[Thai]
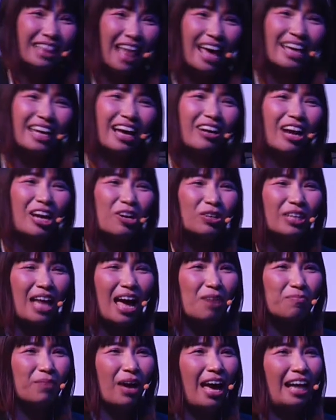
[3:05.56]
แต่อย่างไรก็
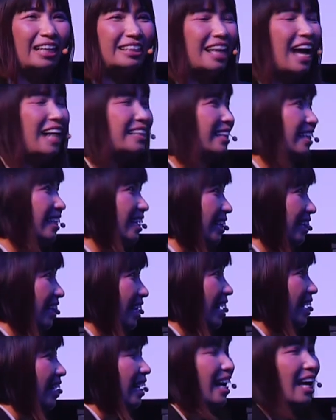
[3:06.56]
ตามค่ะจากสถิ
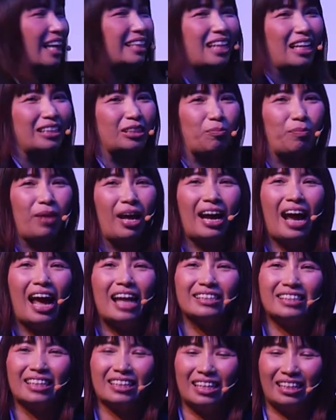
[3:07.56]
ตินะคะจากสำนักง
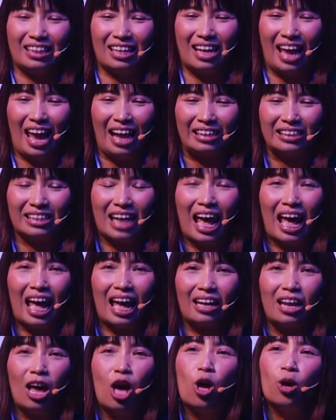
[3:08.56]
งานสถิติแห่ง
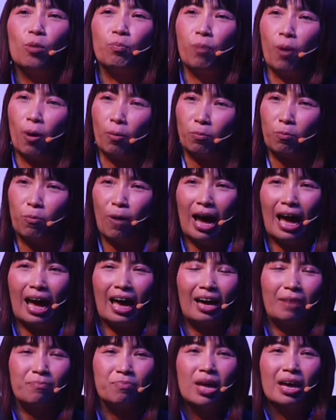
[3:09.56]
ชาติ พบ
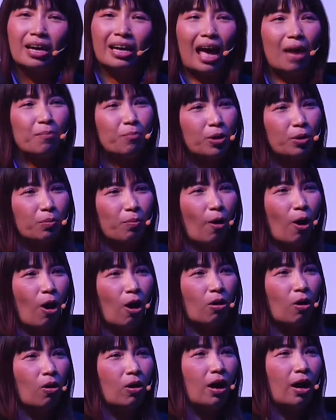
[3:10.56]
ว่าการบริโภ
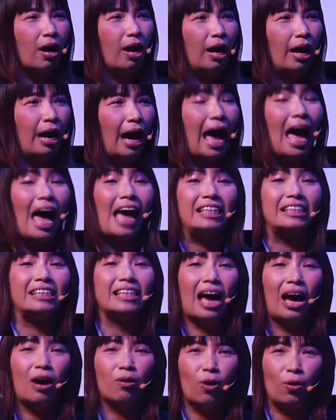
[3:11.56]
คอาหาร
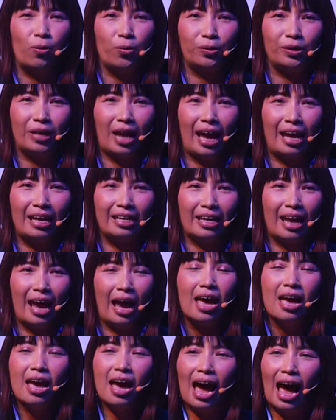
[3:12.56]
เช้าของคนไทย
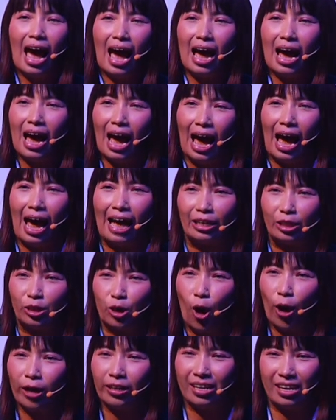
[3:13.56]
เนี่ยอาหาร
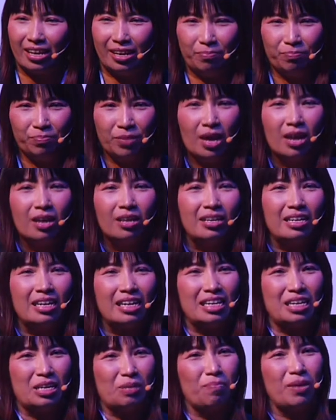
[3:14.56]
ยอดฮิต
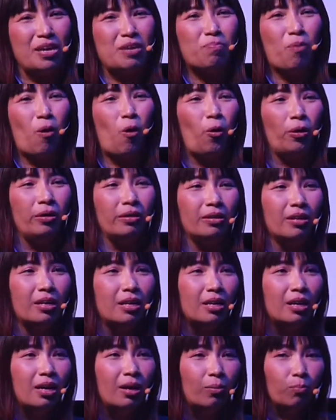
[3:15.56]
หนีไม่พ้น
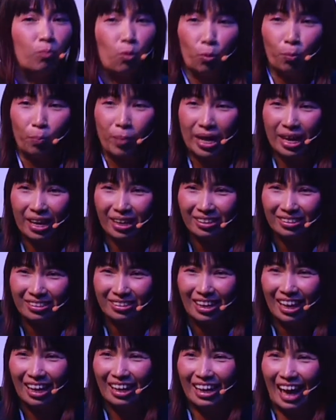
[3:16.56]
หมูปิ้ง
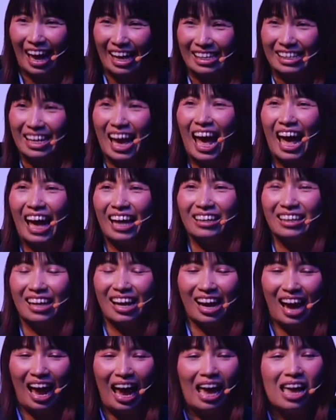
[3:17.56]
ไก่ย่าง
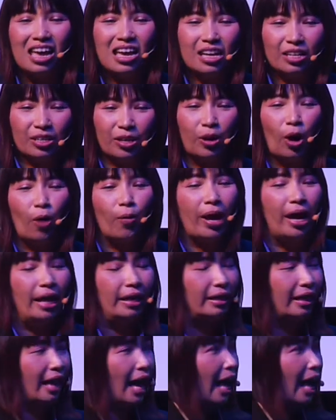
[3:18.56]
นะคะ ที่เราเห็น